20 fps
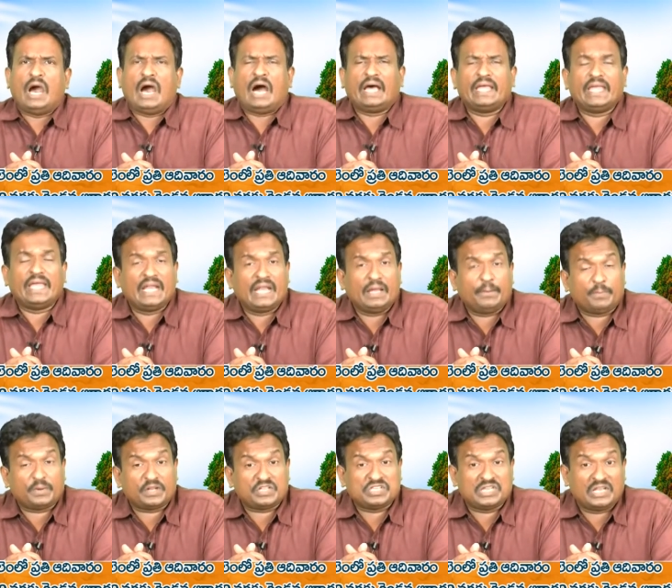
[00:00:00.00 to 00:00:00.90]
ఆ ఆయన
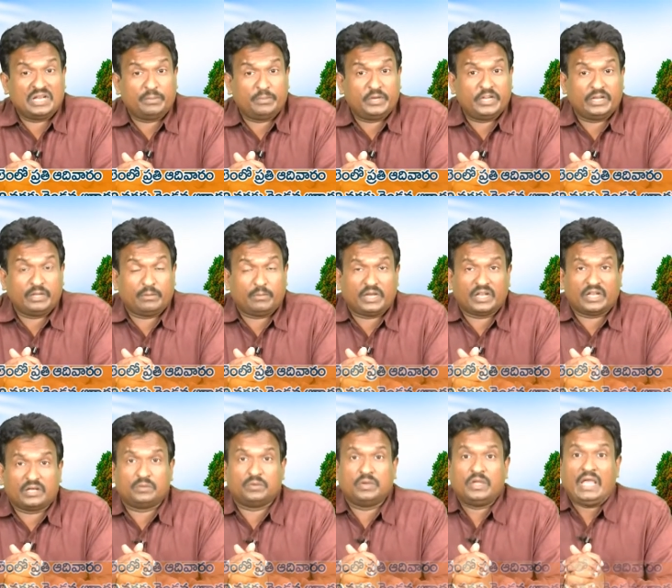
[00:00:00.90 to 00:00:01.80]
ప్రజలమైన
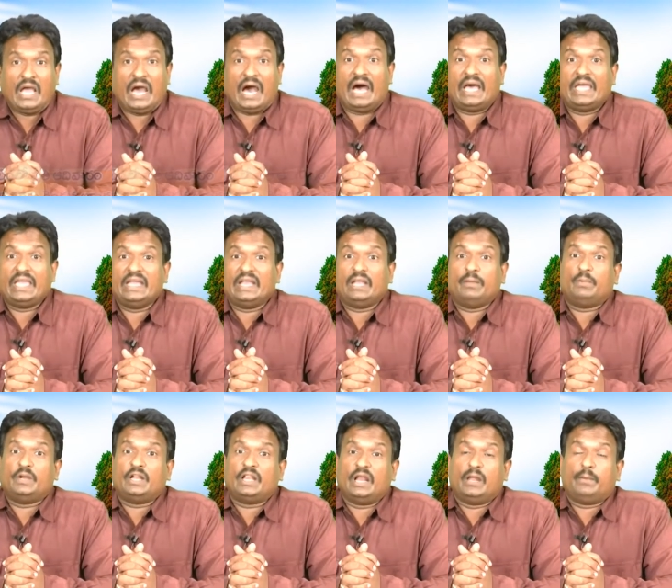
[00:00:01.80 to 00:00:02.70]
మనం ఆయన
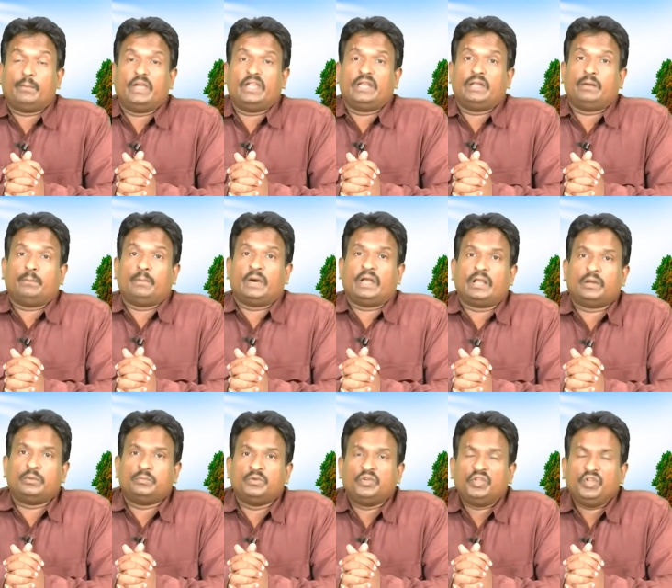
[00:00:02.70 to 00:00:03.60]
బిడ్డలమైన
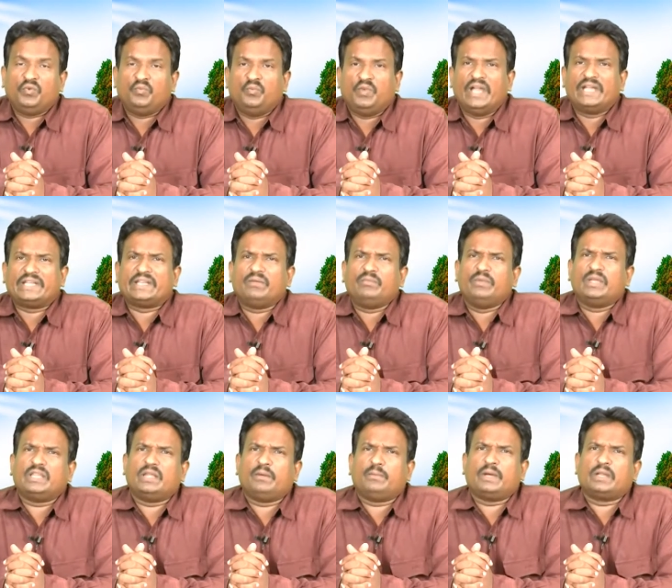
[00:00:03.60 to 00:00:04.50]
మనం వేటి
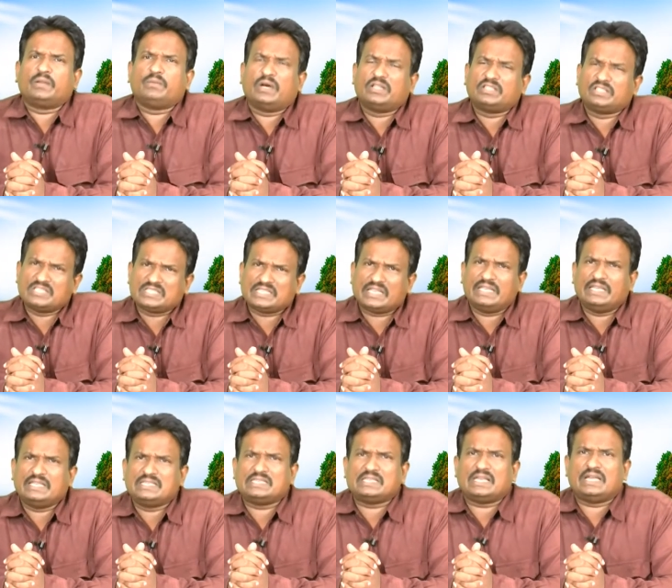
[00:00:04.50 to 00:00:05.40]
మీద మనం
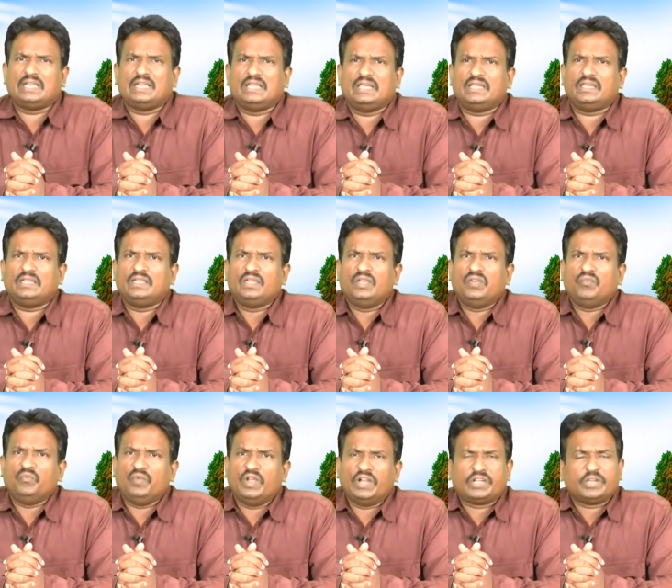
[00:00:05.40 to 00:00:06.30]
అతిశయించాలి
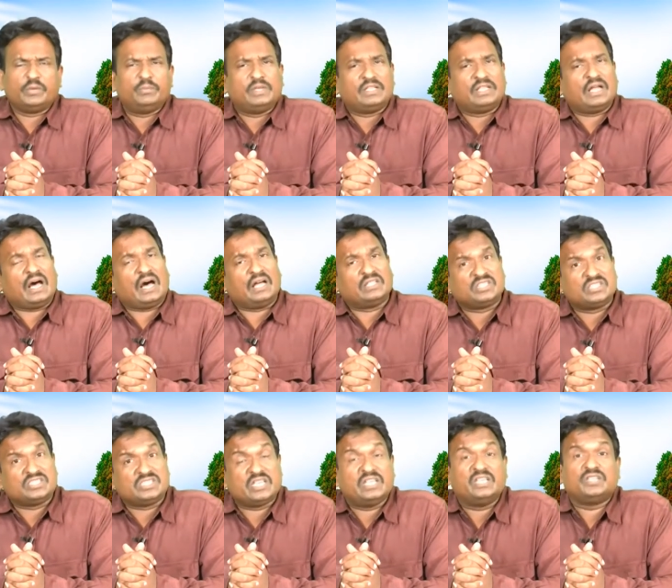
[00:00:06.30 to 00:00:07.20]
వేటి మీద
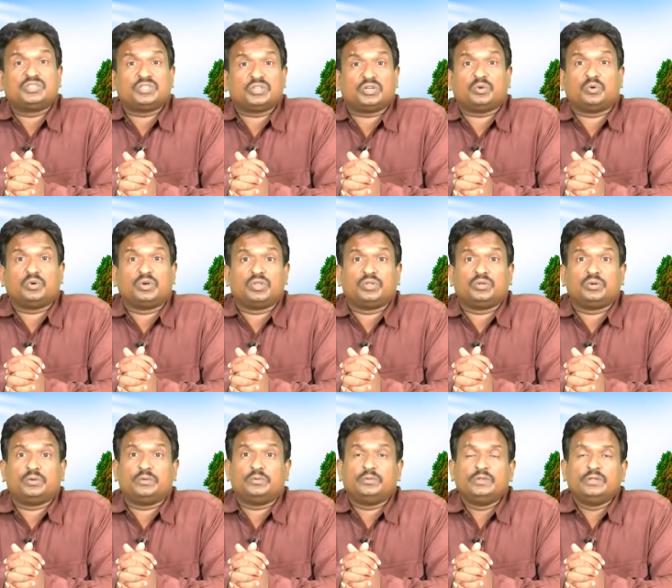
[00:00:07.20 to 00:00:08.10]

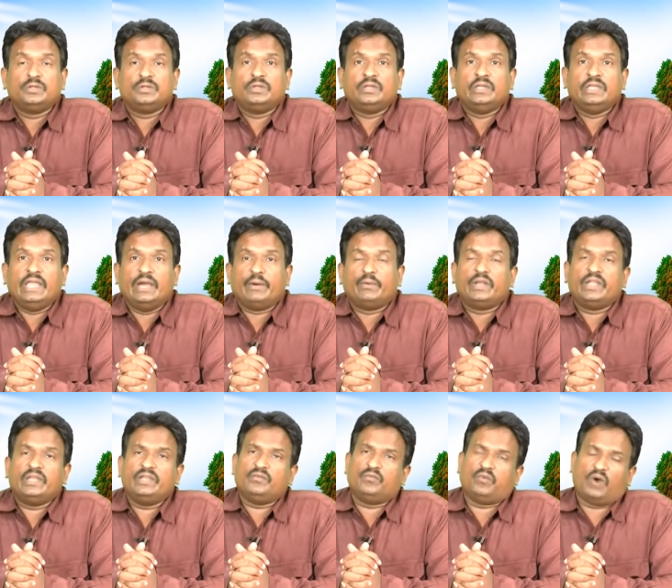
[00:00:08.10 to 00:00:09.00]
అతిశయించకూడదు
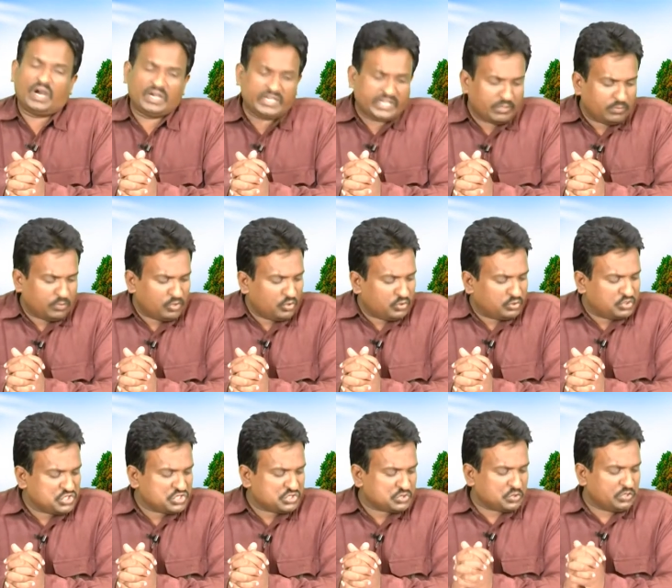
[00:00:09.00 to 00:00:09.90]
ఏమండి వాక్యములో
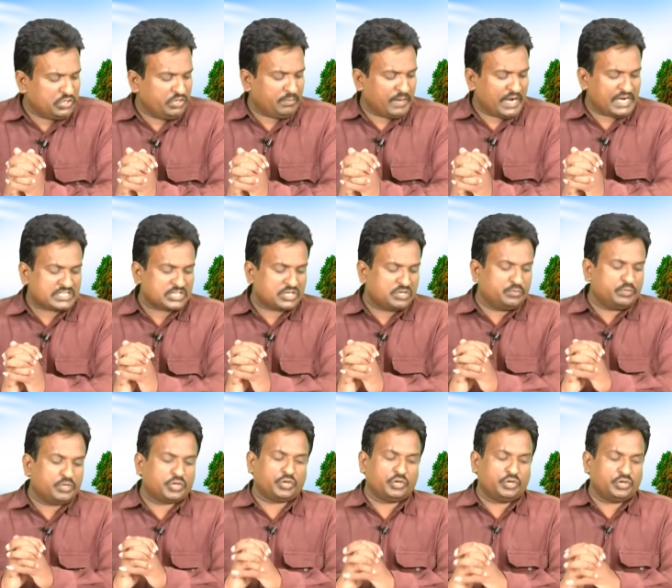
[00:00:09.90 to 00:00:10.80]
నుంచి కొన్ని మాటలు
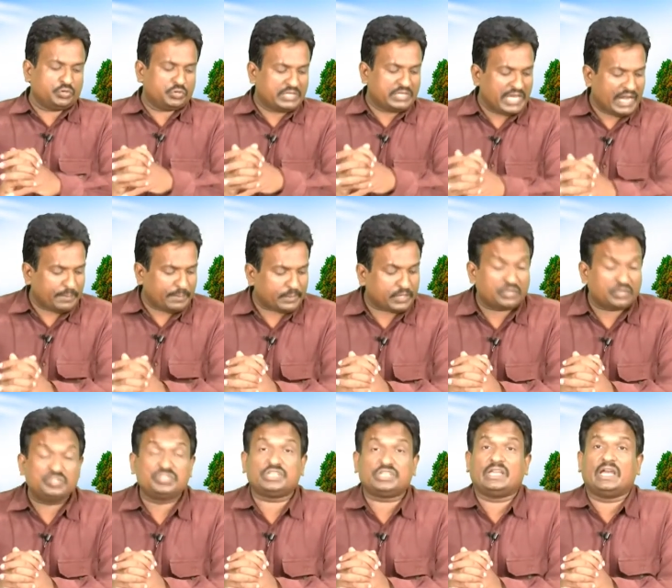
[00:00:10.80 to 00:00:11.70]
మీకు నేను
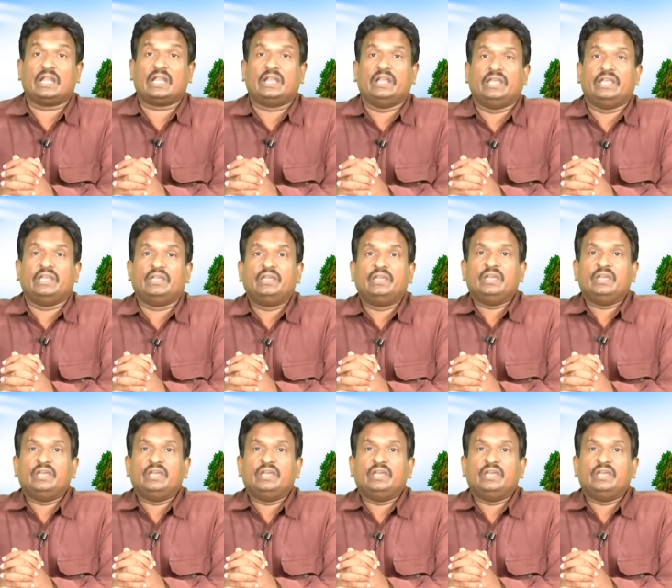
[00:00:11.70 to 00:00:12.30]
జ్ఞాపకం చేయాలని